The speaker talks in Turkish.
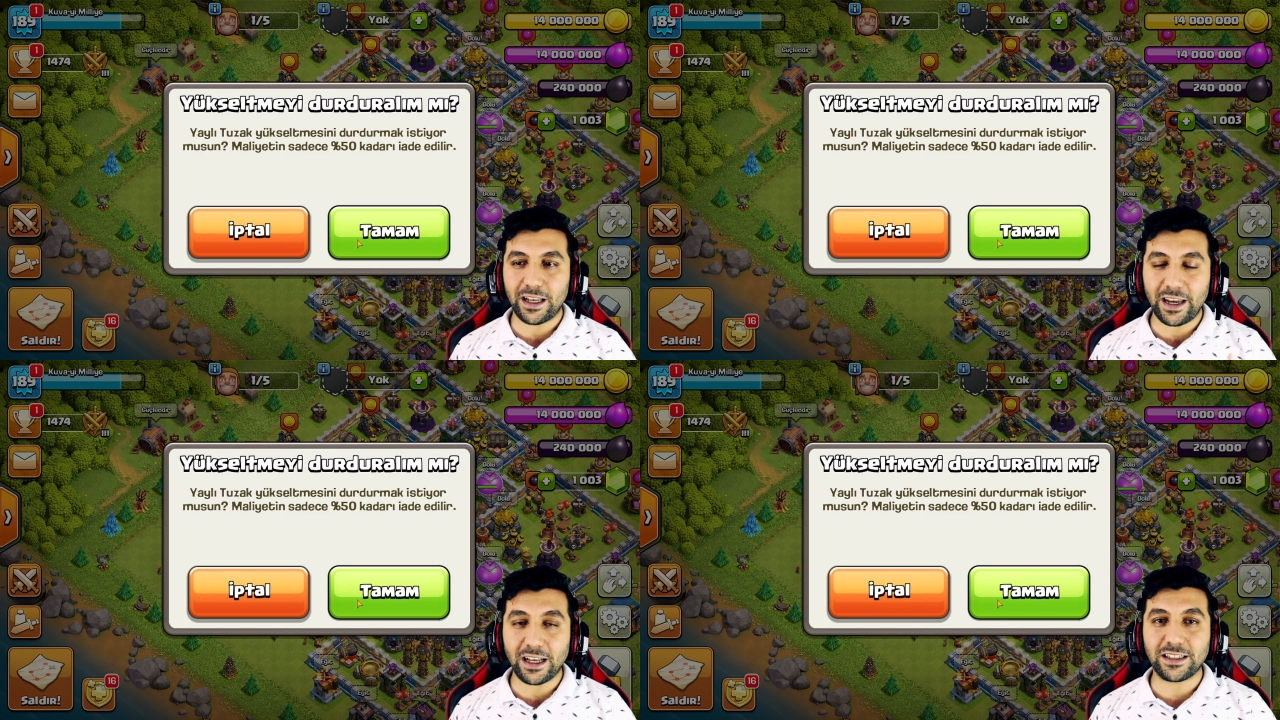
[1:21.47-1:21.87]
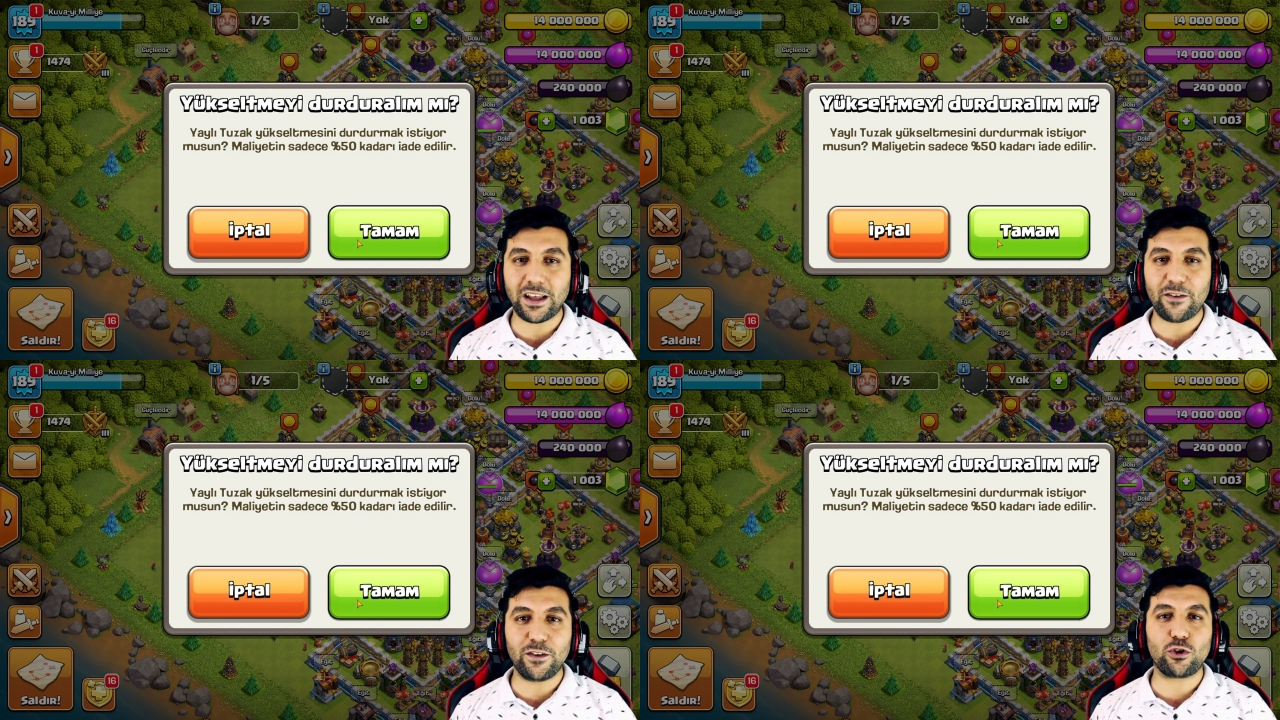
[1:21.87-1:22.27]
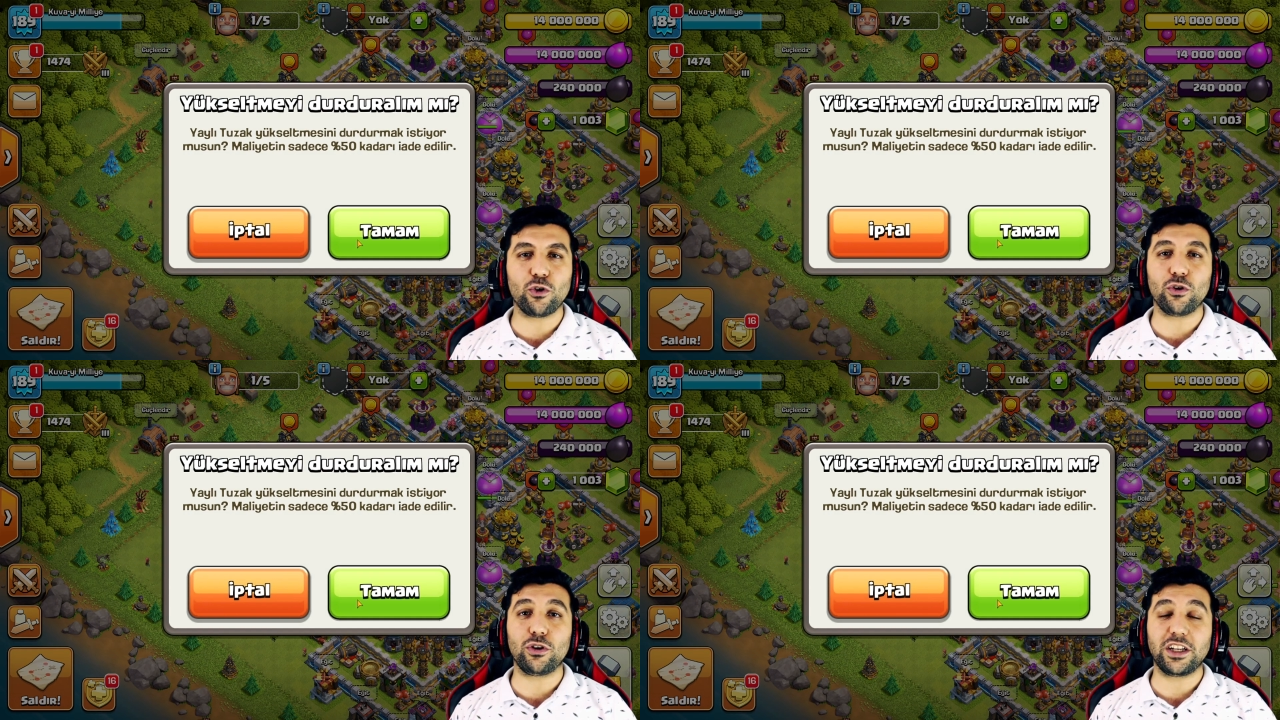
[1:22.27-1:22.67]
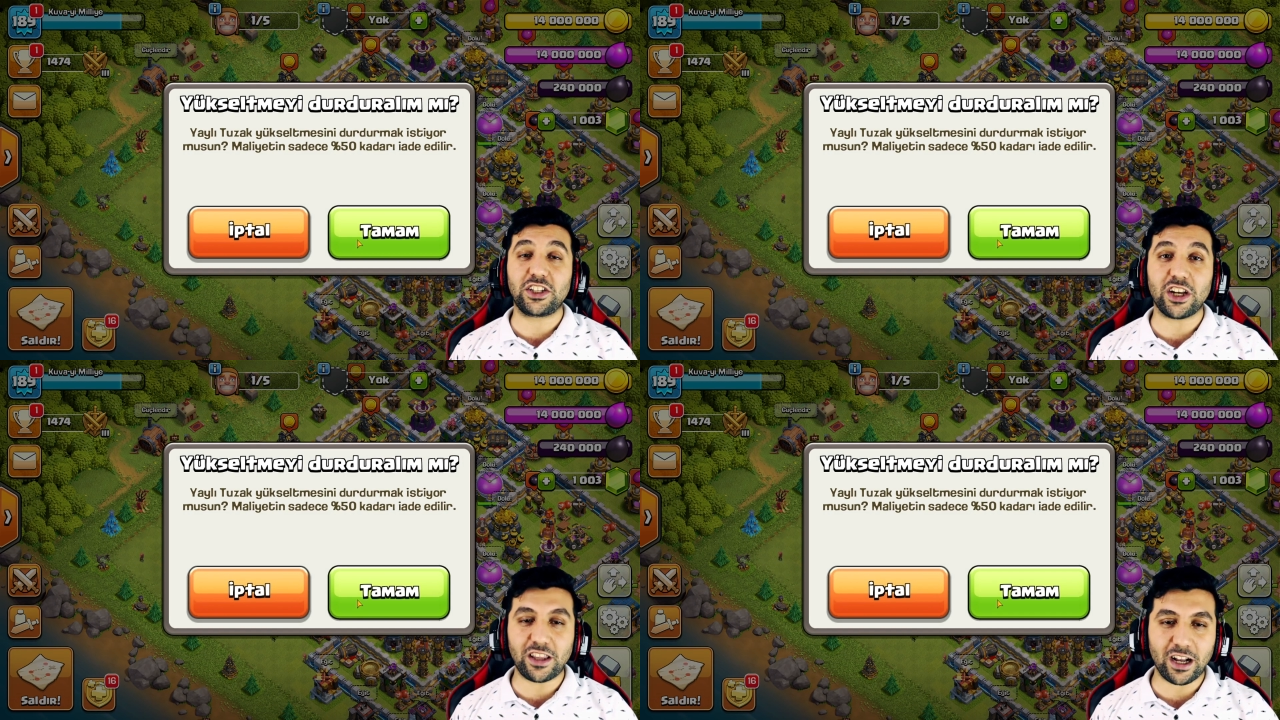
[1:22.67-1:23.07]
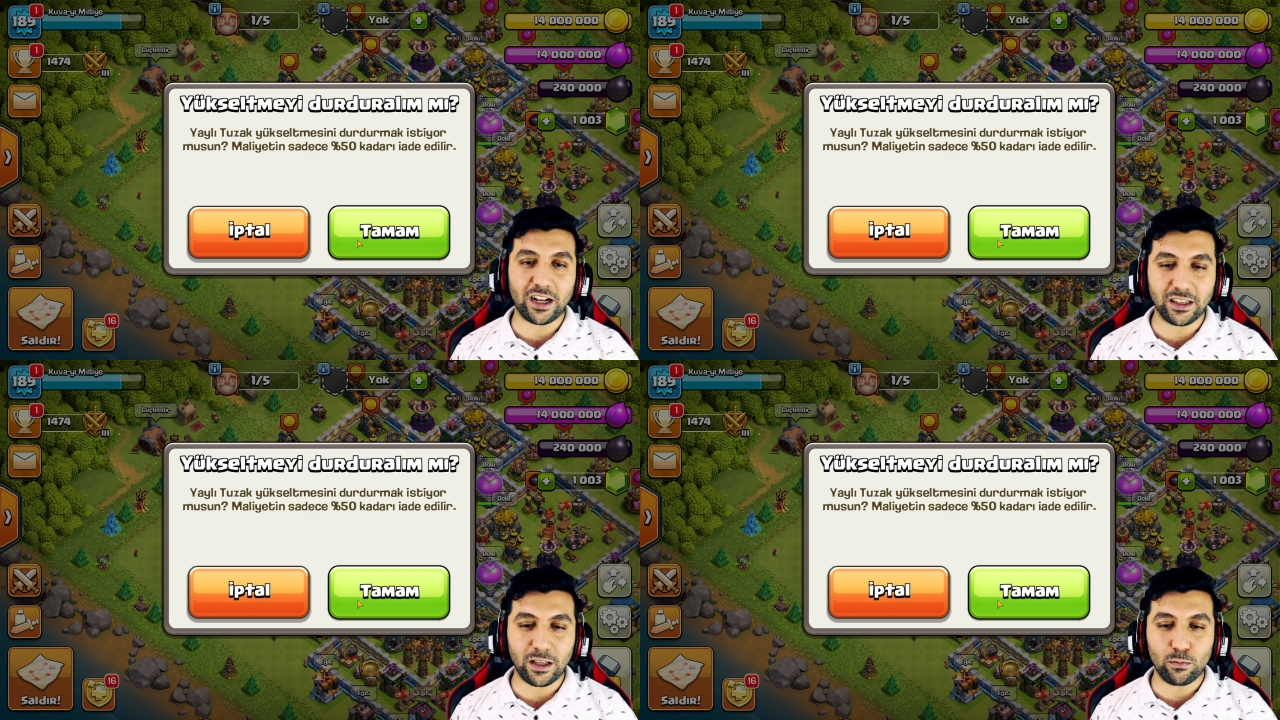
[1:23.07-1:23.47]
en azından videonun gidişatı
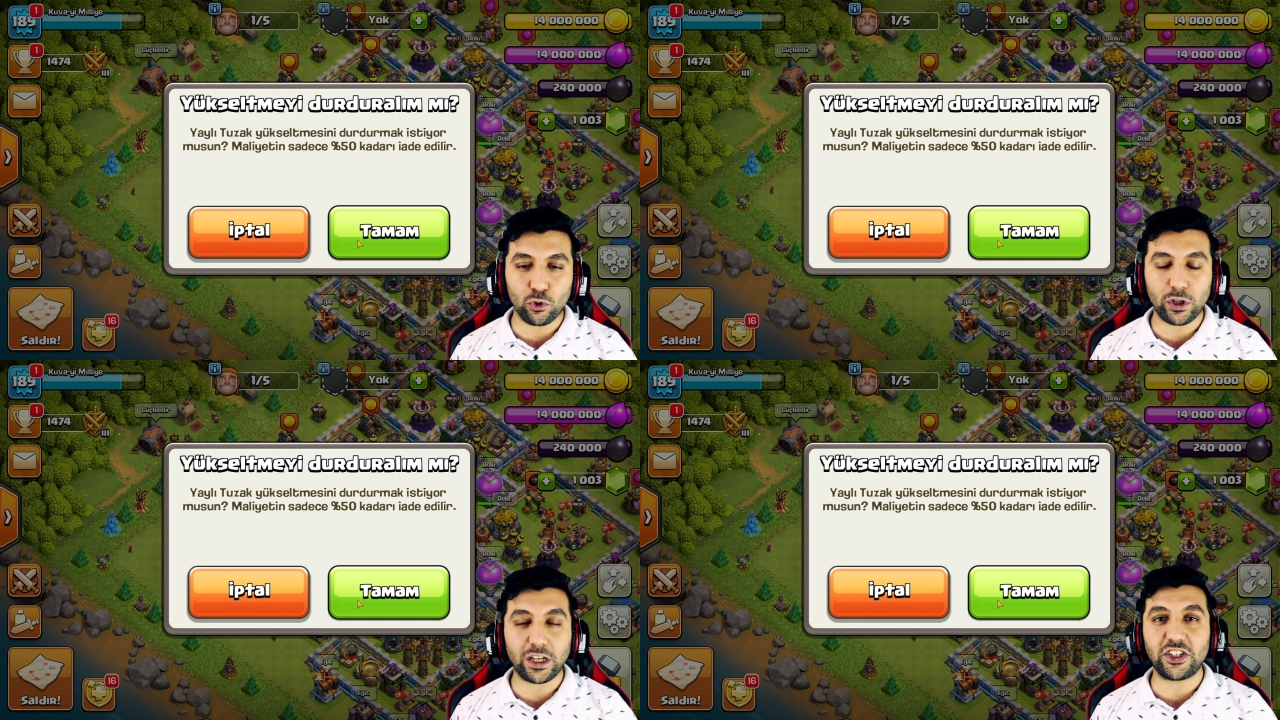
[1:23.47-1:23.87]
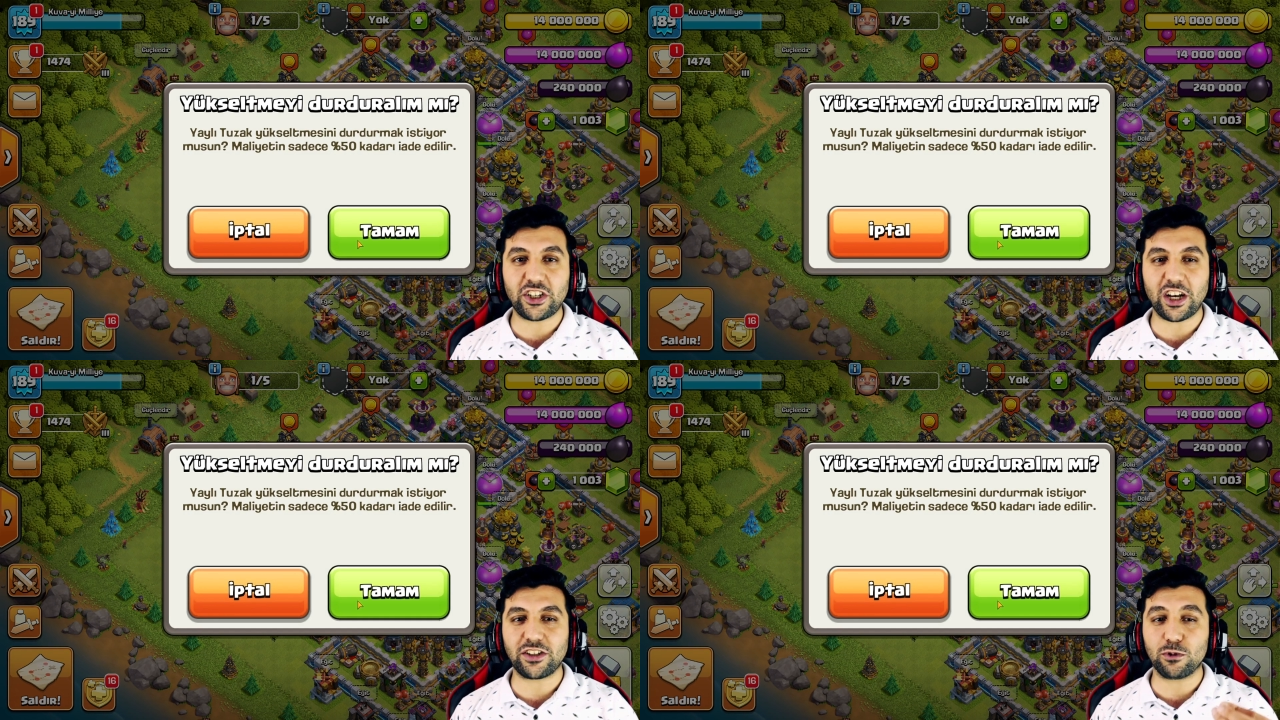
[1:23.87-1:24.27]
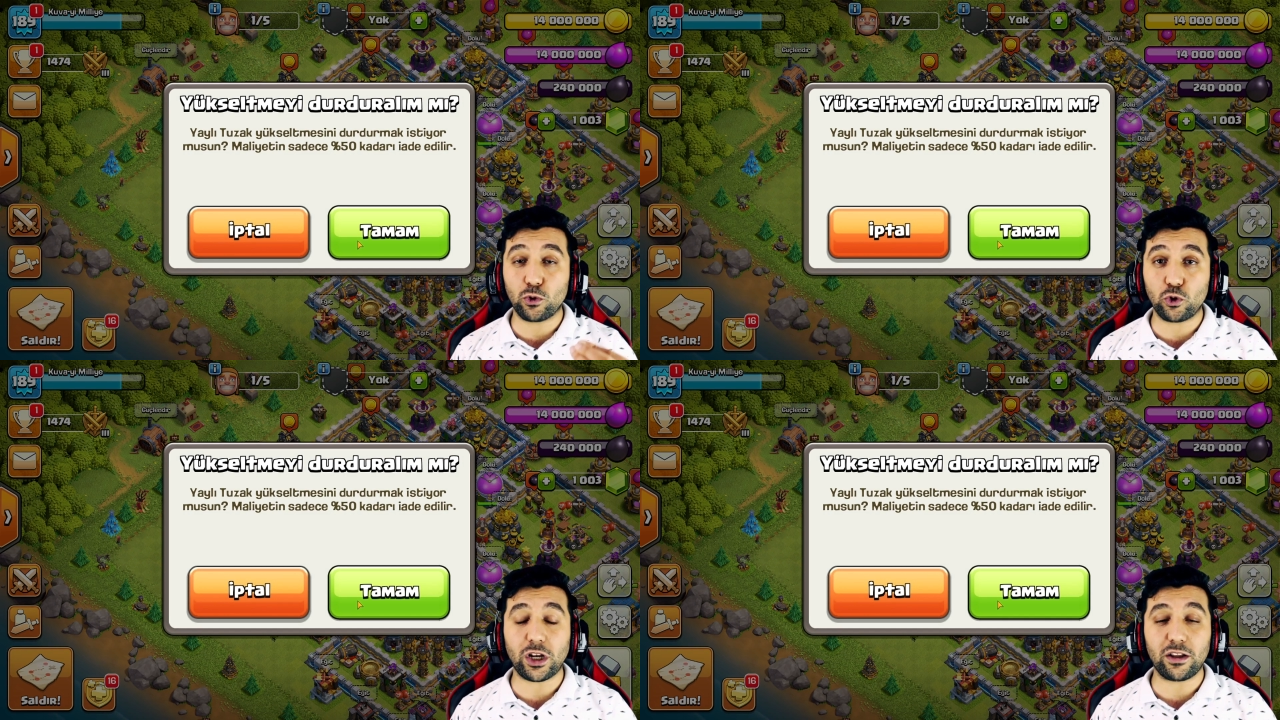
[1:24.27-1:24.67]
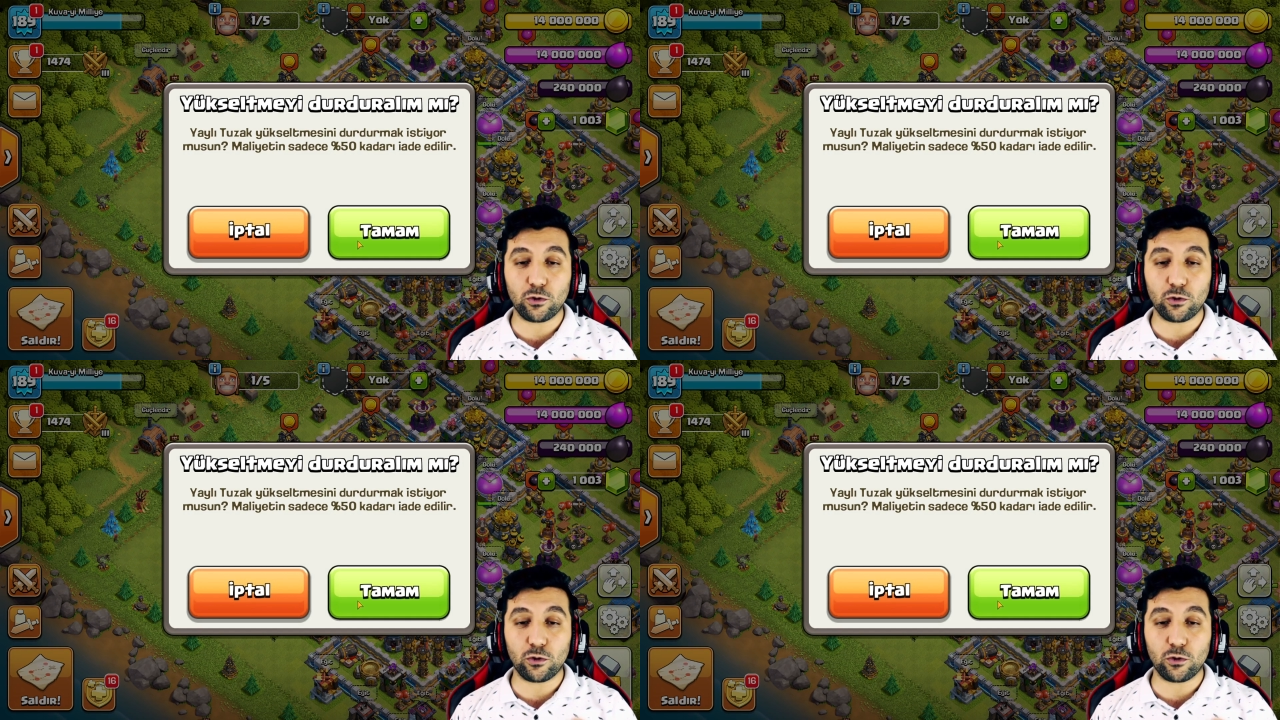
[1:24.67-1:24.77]
hakkında buradaki inşaatçımız güzel,